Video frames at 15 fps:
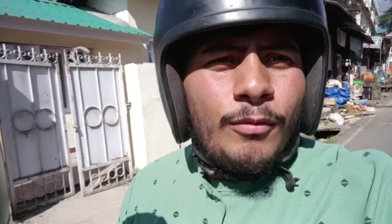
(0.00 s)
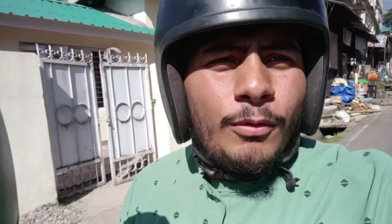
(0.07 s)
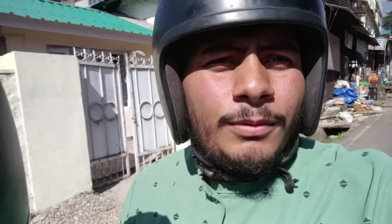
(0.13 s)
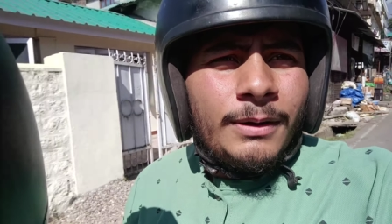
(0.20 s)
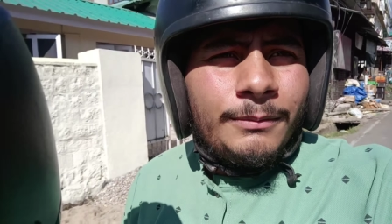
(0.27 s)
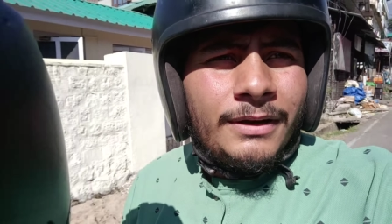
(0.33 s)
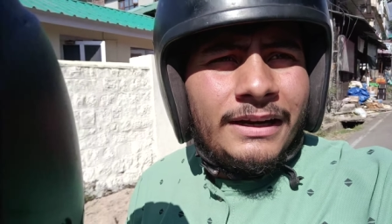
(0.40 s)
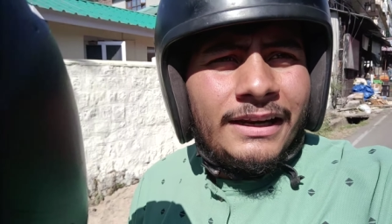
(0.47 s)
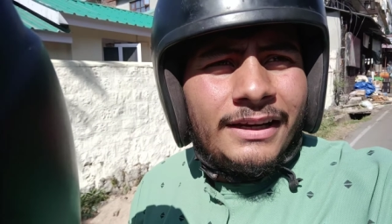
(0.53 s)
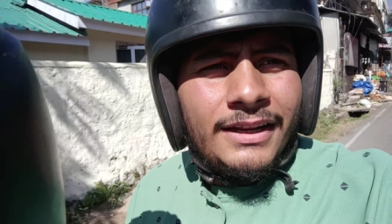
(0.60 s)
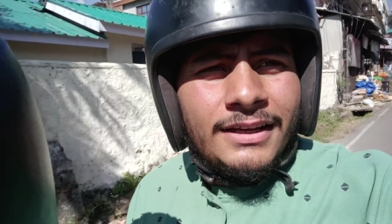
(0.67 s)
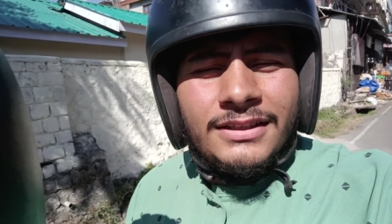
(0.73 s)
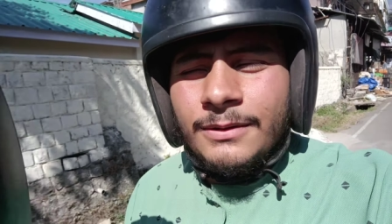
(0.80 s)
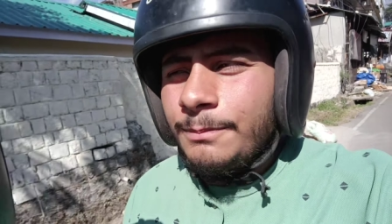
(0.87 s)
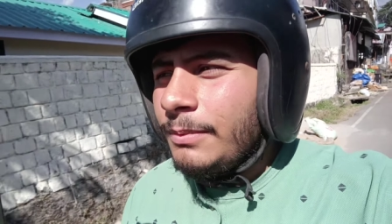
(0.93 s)
वो भी हमने ले
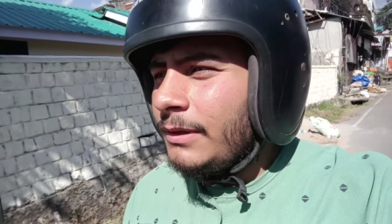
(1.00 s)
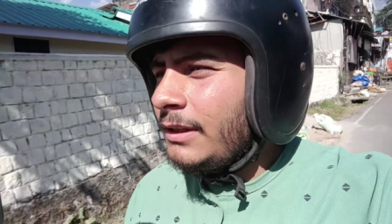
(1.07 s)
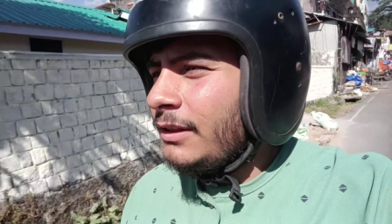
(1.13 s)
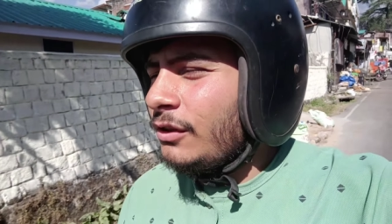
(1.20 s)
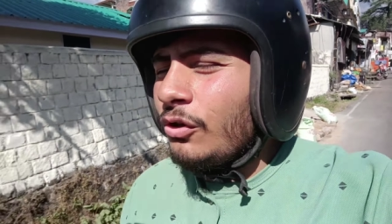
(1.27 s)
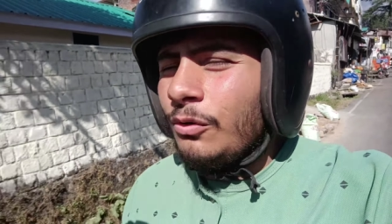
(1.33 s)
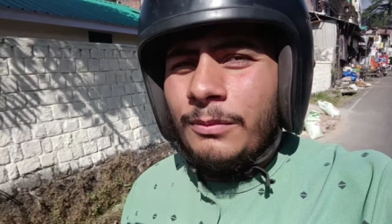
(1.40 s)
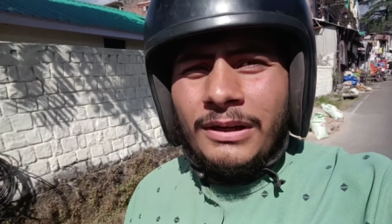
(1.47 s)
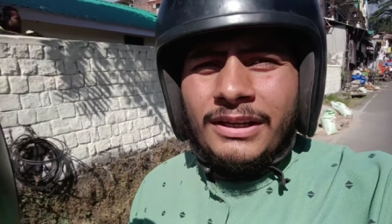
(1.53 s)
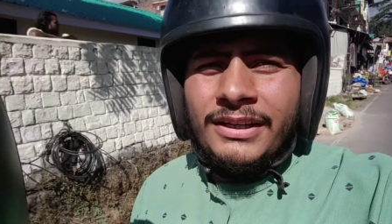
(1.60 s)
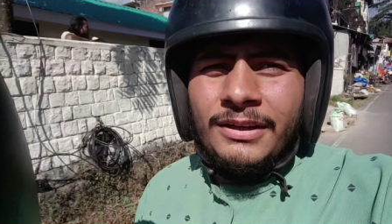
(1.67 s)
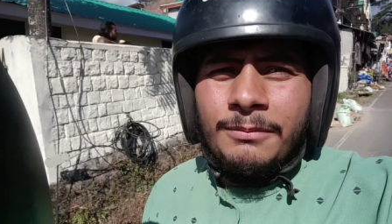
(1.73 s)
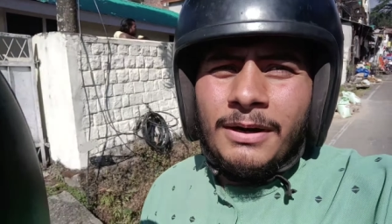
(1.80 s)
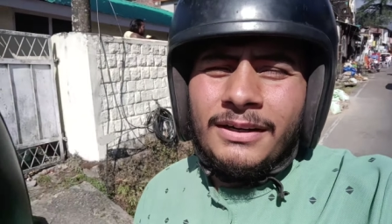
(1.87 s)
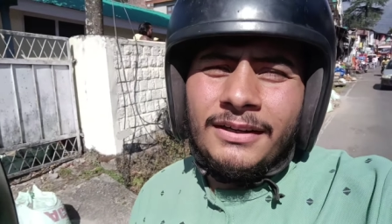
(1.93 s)
लिया चप्पल तो मिली
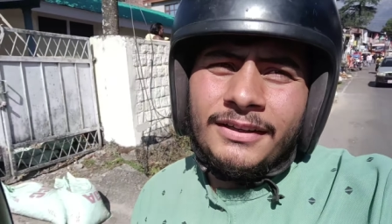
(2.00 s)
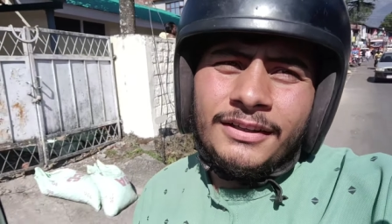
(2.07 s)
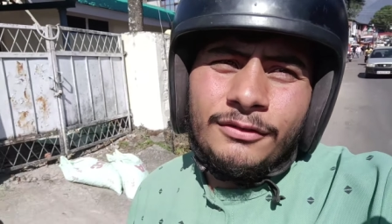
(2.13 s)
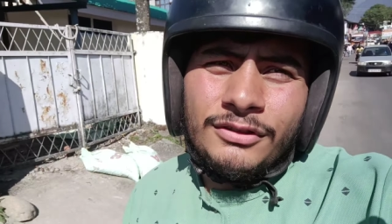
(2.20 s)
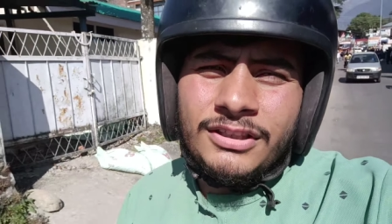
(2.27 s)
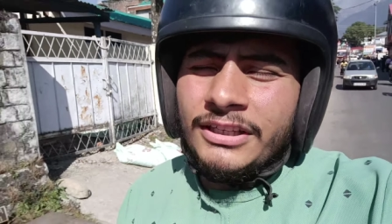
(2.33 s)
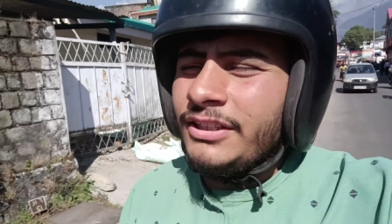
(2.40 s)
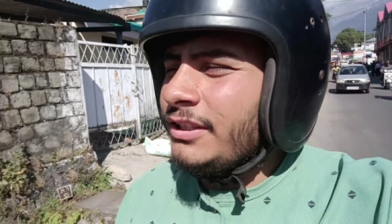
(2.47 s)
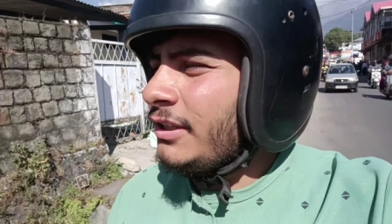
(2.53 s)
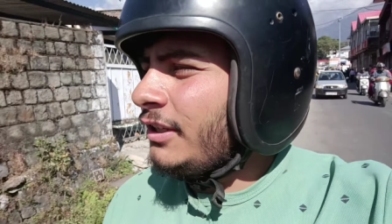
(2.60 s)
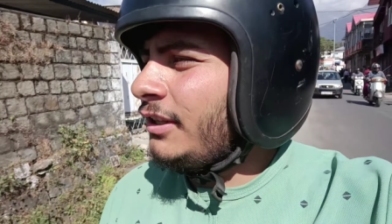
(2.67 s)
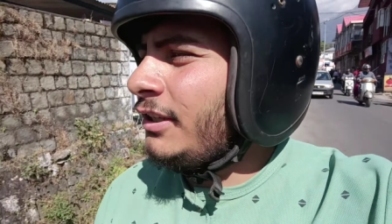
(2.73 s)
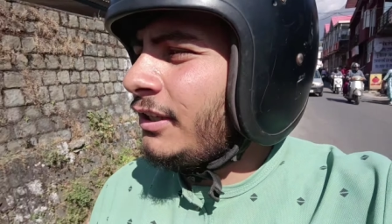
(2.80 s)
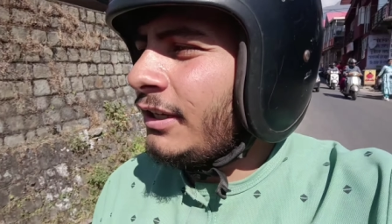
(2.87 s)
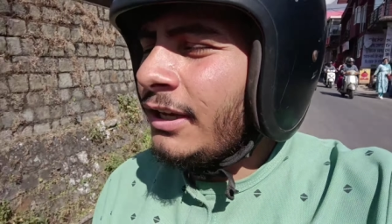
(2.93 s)
नहीं बाटा की कुछ अच्छी
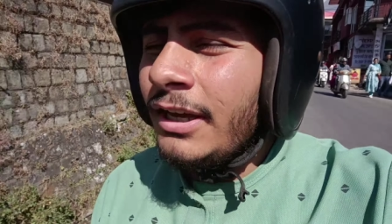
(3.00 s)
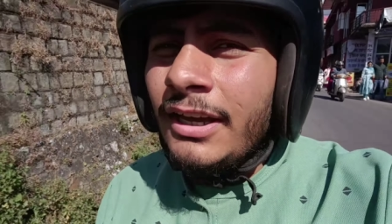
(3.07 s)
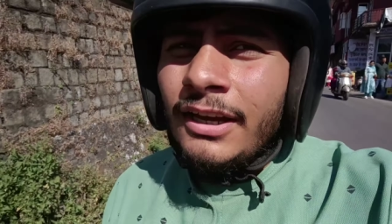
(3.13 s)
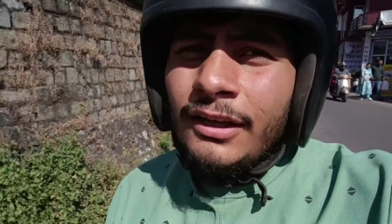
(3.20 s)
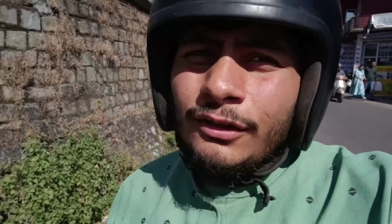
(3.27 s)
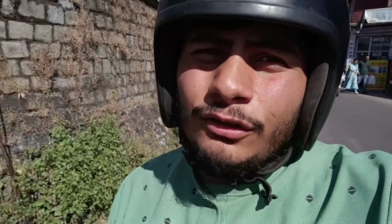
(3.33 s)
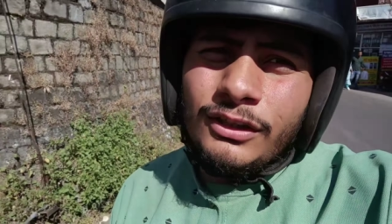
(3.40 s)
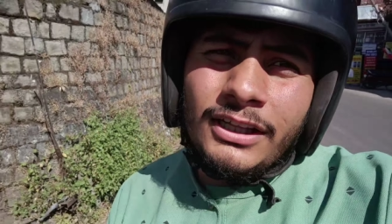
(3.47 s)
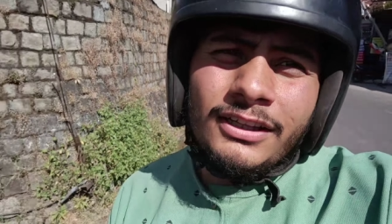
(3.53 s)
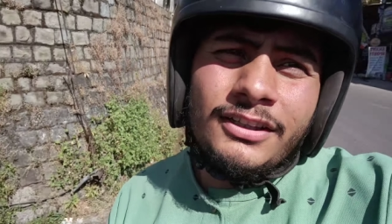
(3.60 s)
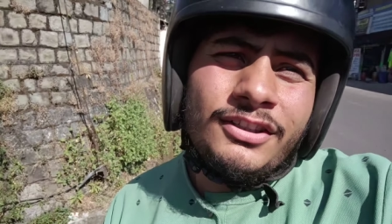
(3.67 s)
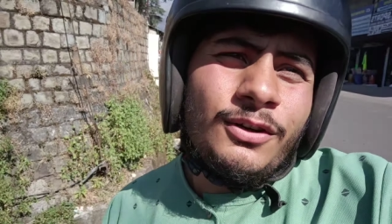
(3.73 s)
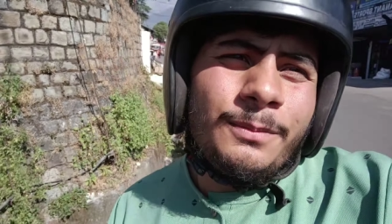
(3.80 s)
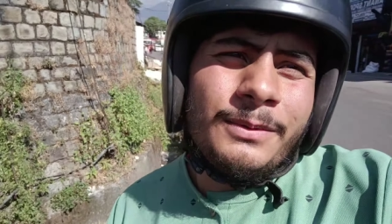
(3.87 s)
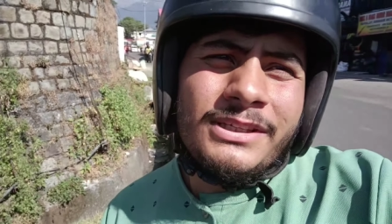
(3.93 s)
नहीं थी तो
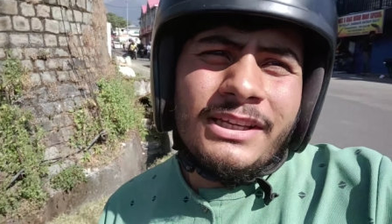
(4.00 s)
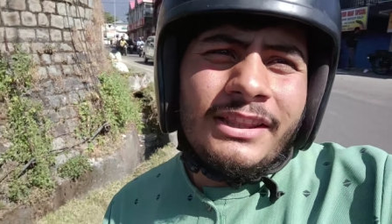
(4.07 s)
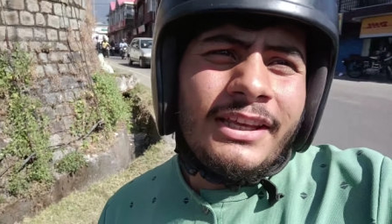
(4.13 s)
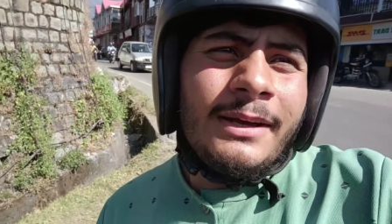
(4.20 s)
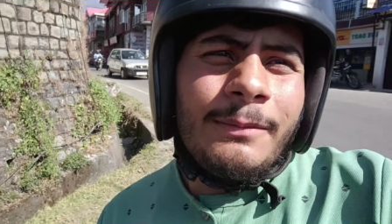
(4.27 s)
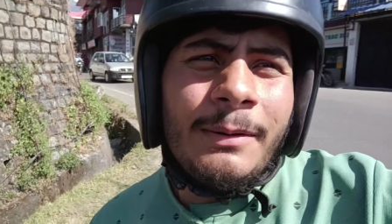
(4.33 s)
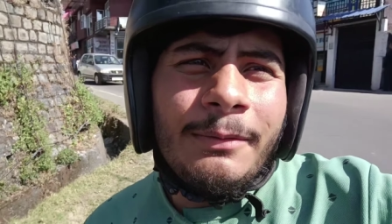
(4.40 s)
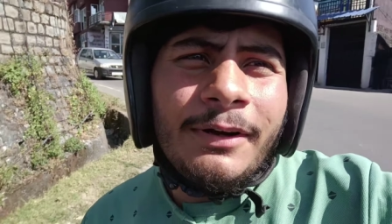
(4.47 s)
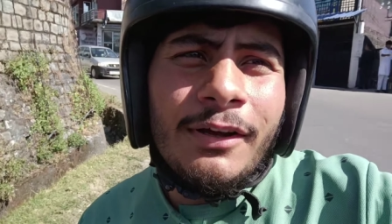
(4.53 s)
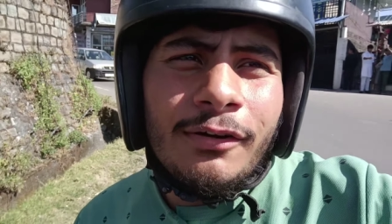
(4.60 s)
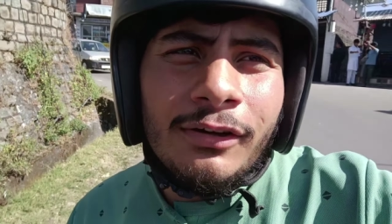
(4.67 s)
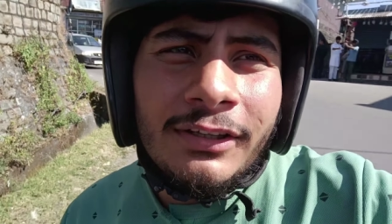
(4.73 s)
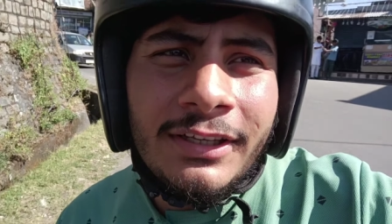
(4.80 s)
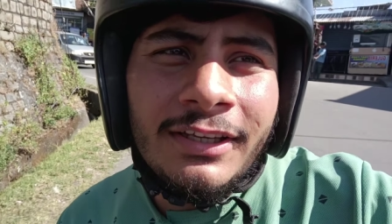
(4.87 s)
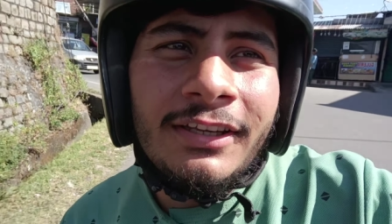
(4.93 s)
दादाजी को पसंद नहीं है हमने
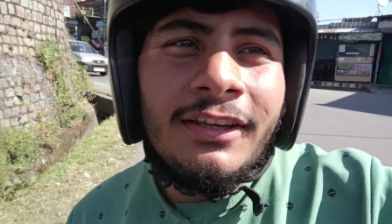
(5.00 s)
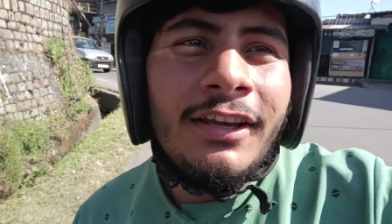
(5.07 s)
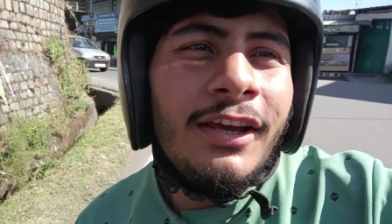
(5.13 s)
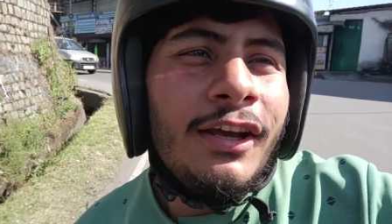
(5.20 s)
वीडियो कॉल की